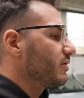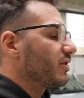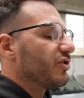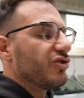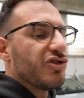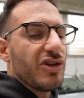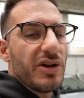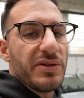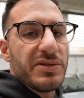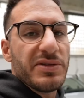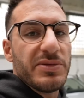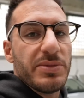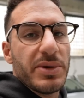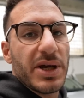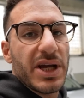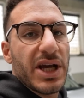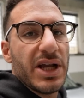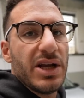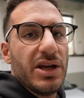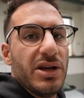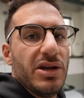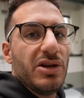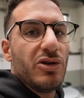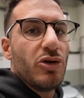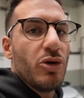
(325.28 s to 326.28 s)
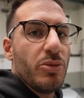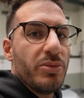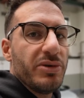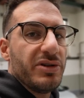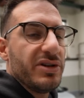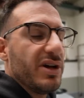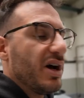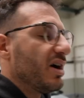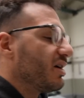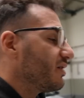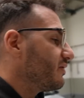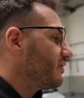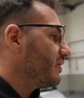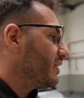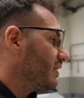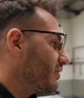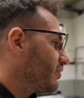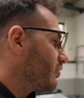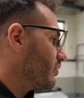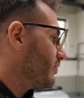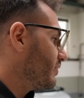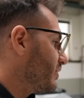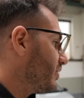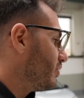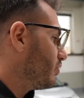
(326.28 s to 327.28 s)
Dann schreibt es mir gerne in die Kommentare. Vielleicht
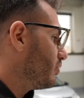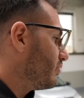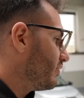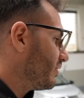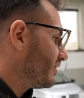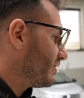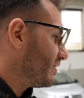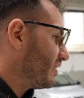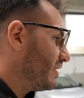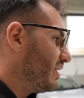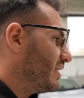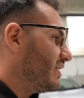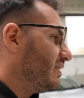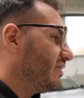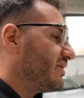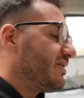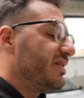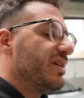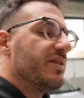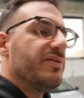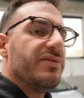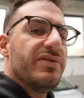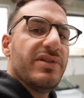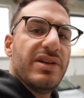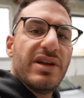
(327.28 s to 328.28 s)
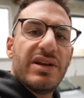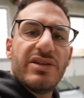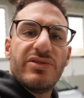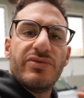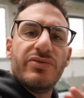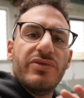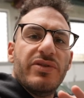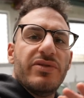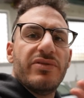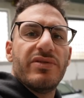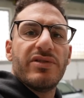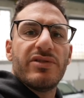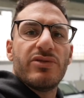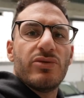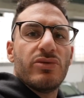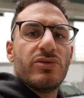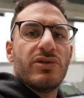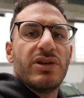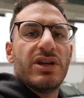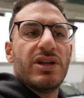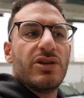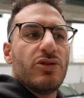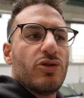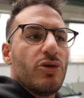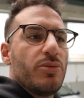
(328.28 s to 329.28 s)
können wir da irgendwas realisieren. Vielleicht, wie wir so ein
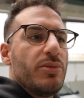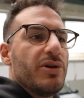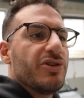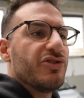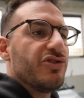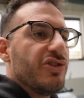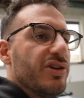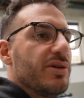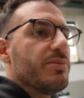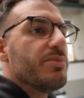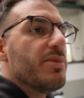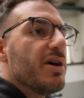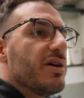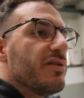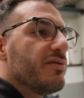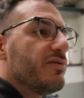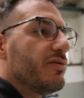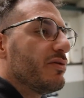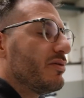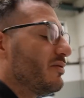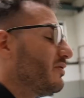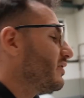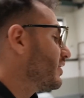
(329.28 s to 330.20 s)
Ding nochmal schick machen offen für den